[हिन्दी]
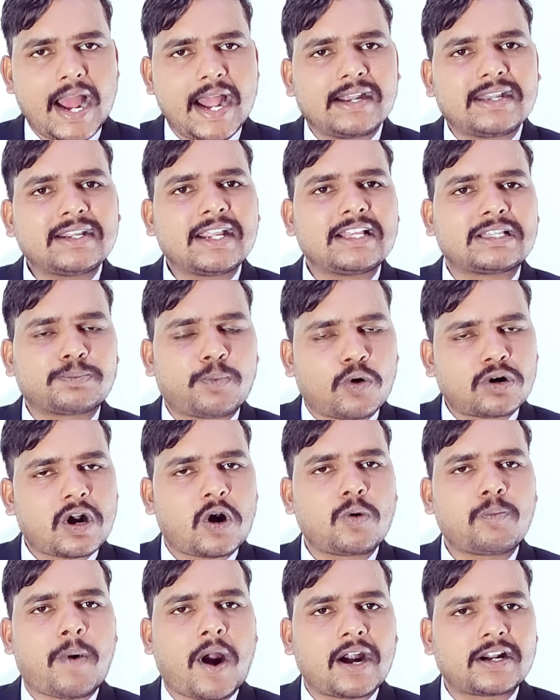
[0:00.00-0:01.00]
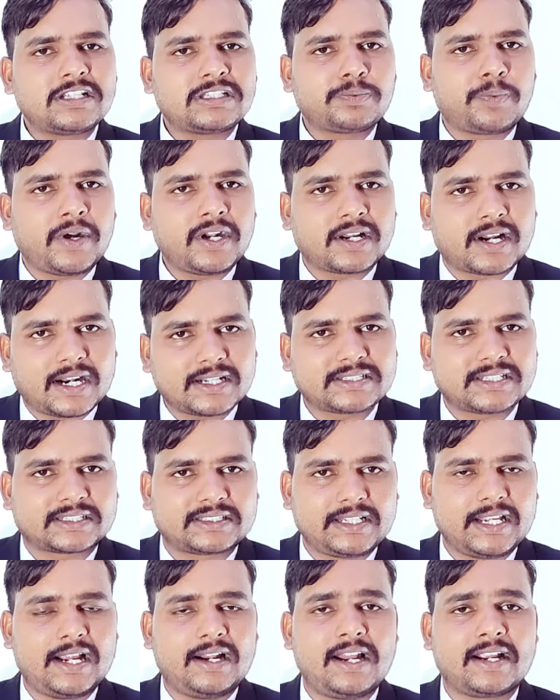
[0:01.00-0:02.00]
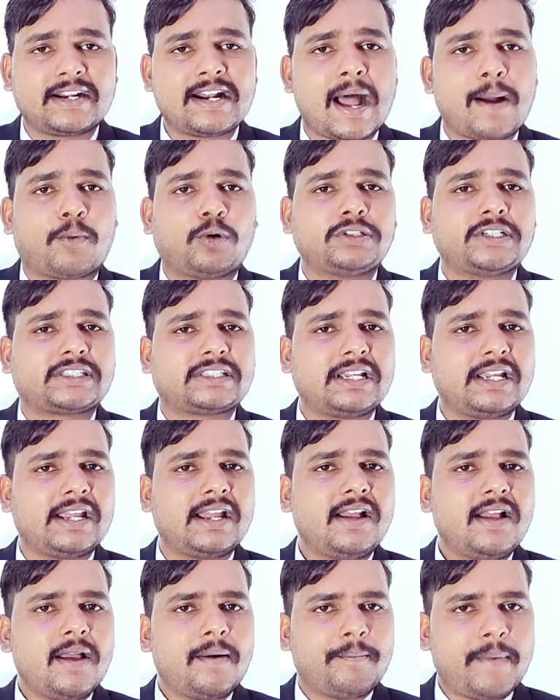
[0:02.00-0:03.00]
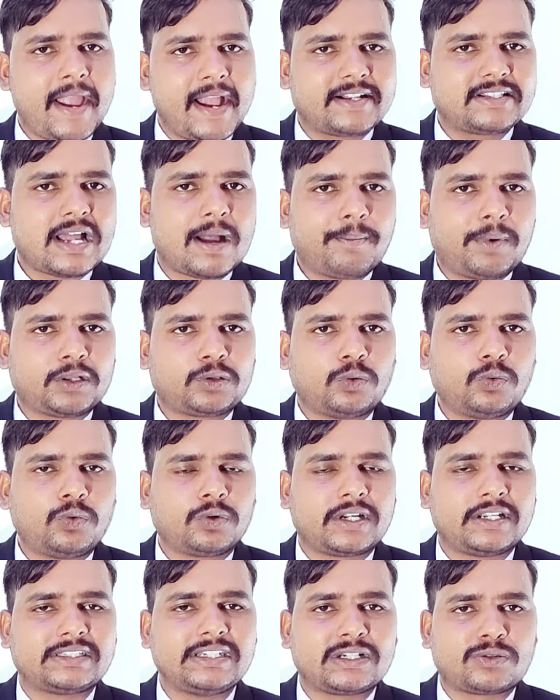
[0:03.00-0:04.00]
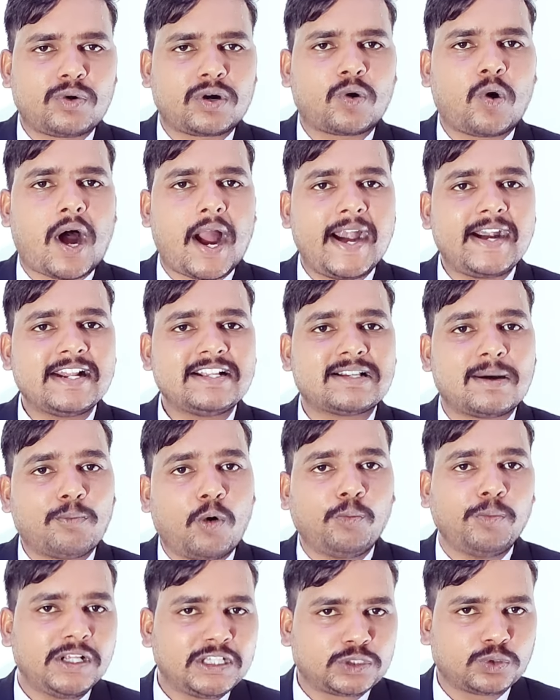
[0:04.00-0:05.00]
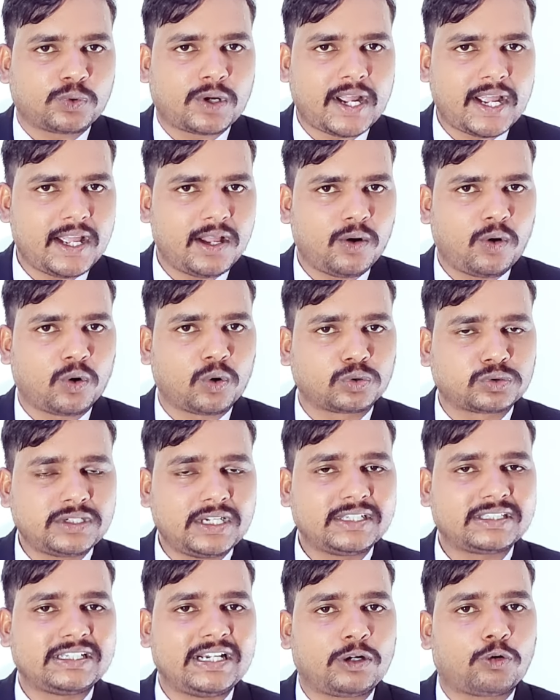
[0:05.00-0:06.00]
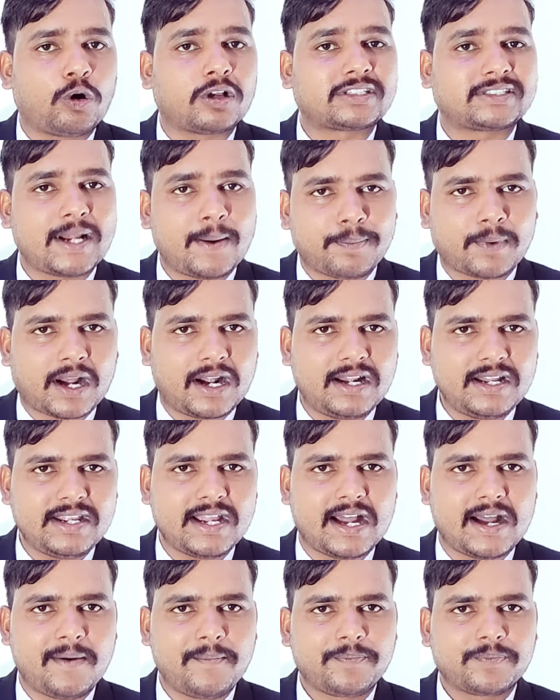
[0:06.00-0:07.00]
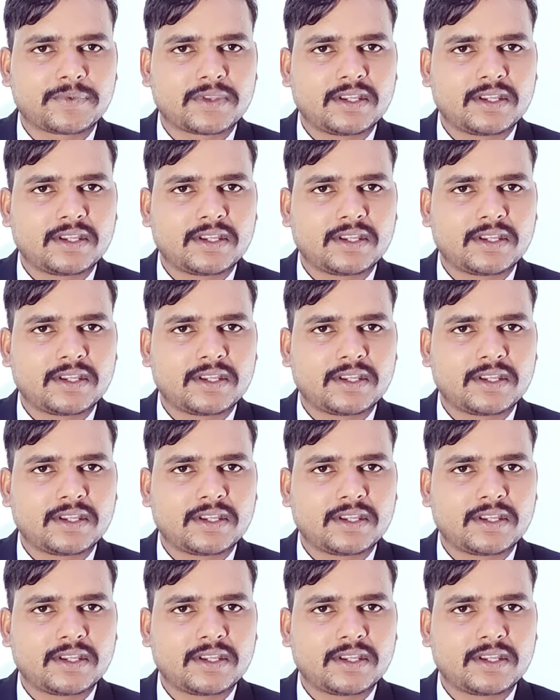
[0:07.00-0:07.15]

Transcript: आई के स्पोर्ट राउंड पार्टिसिपेट कर सकते हैं लेकिन आपको जैसे मैं एग्जाम्पल दूँ किसी स्टूडेंट को आई जम्मू मिल चुका है और उसने सीट को एक्सेप्ट कर लिया